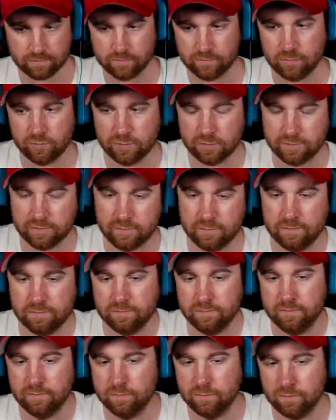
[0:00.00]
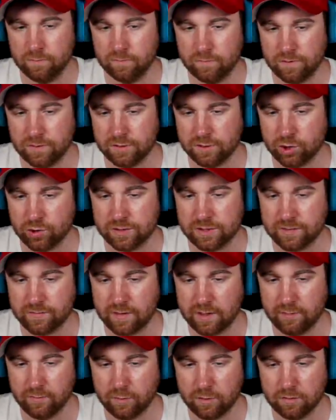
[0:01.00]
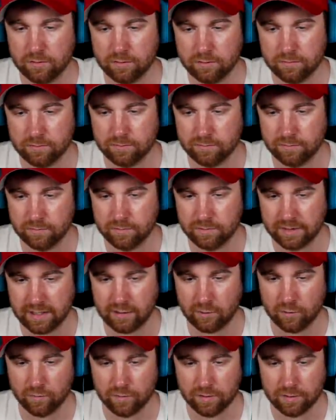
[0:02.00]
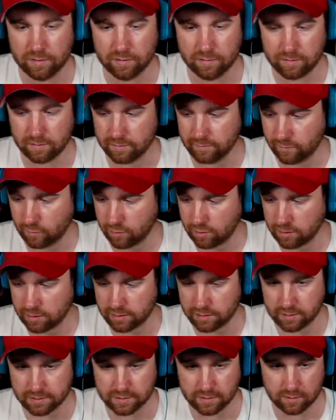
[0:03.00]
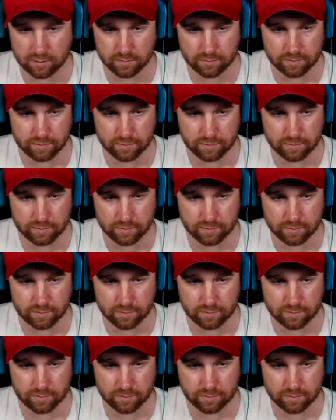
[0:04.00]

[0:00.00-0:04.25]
Oder waren das schon zwei Wochen? Irgendwie eine Woche, anderthalb